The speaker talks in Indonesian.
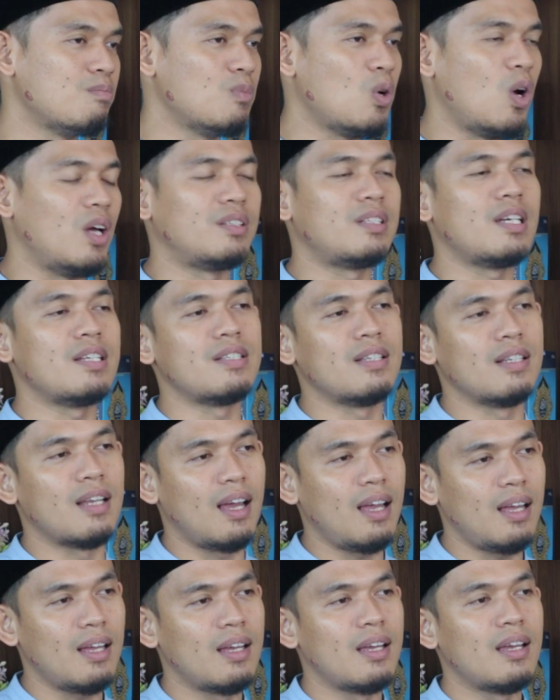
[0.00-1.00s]

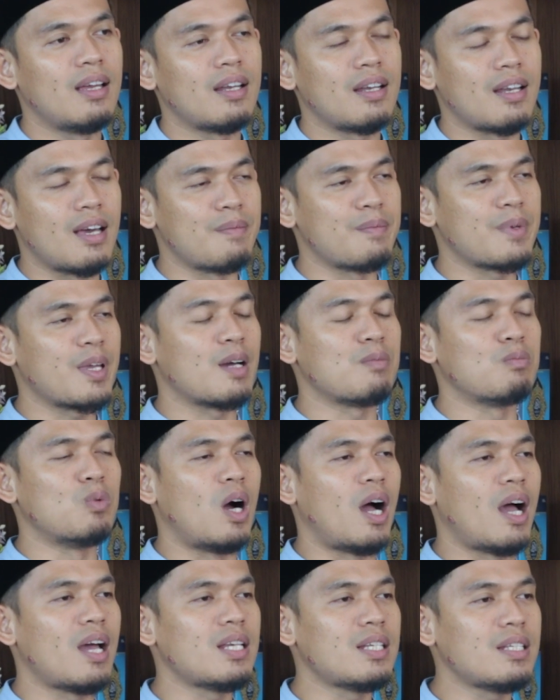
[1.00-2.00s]
Mu'tazilah namanya
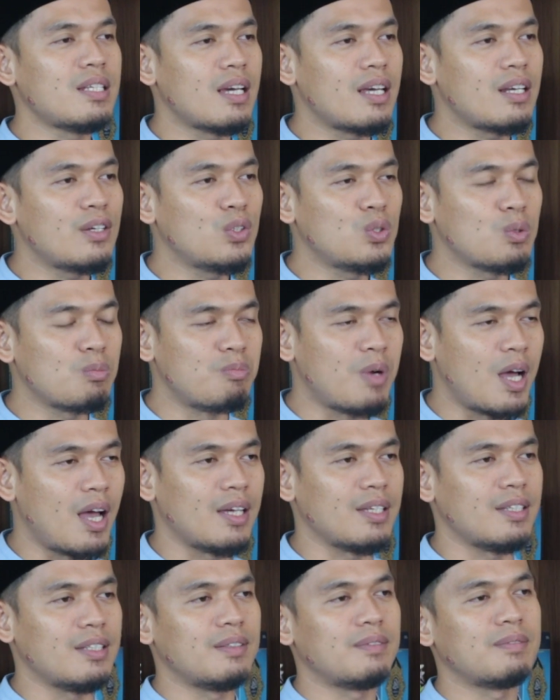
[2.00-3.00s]
Abu Ali
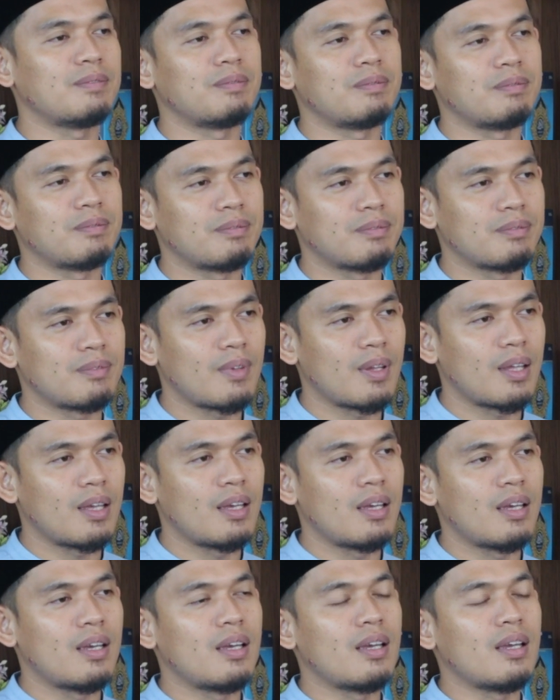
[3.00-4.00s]
Al-Jubba'i.
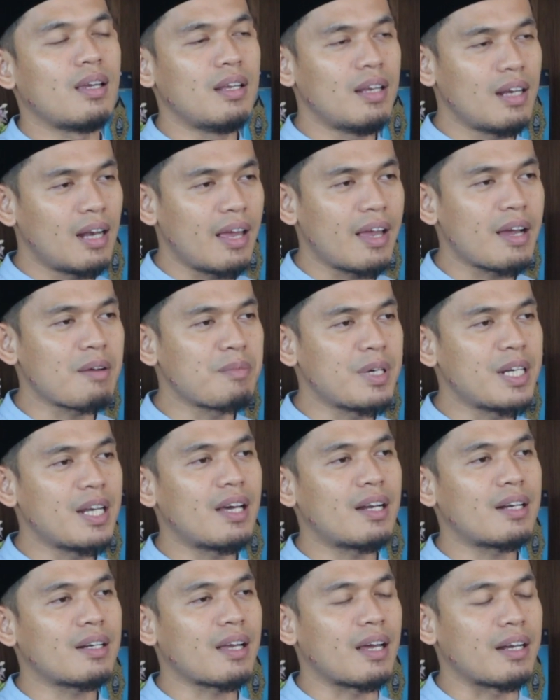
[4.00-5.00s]
Inilah yang
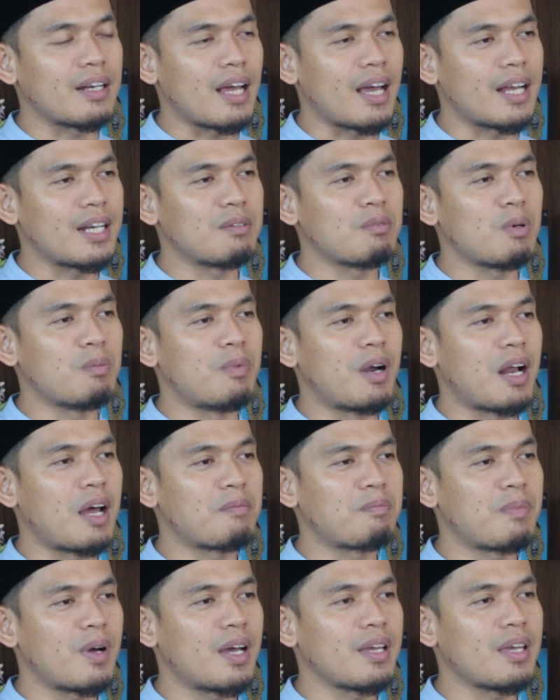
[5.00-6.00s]
benar karena ada
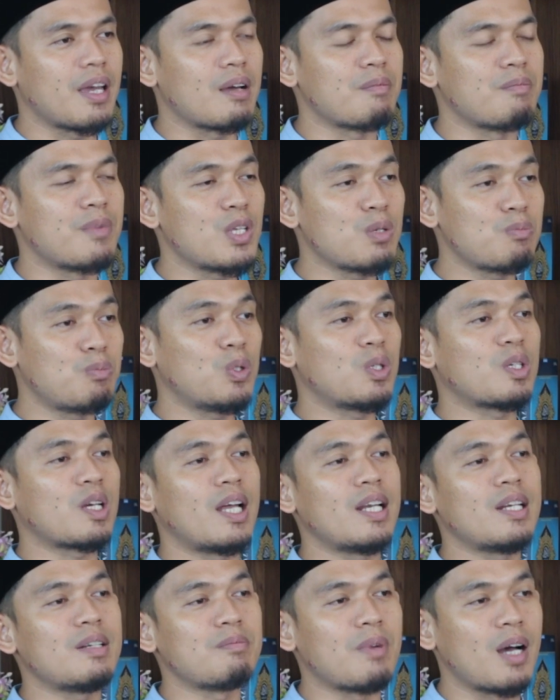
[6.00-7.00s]
beberapa yang
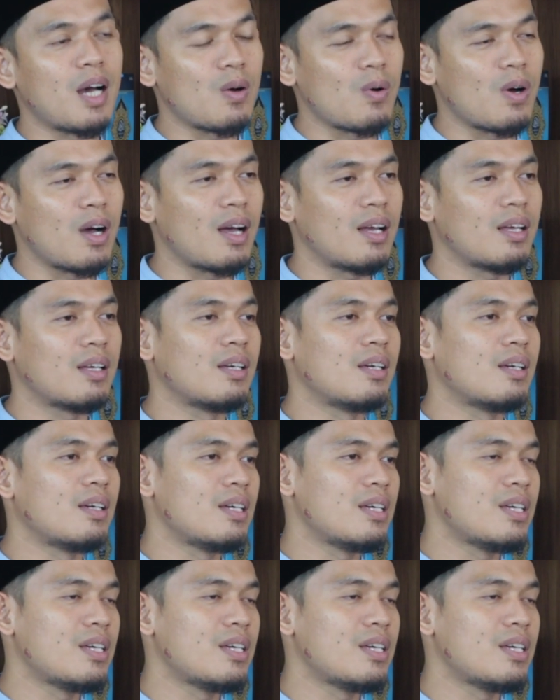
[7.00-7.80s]
menyebutkan bahwa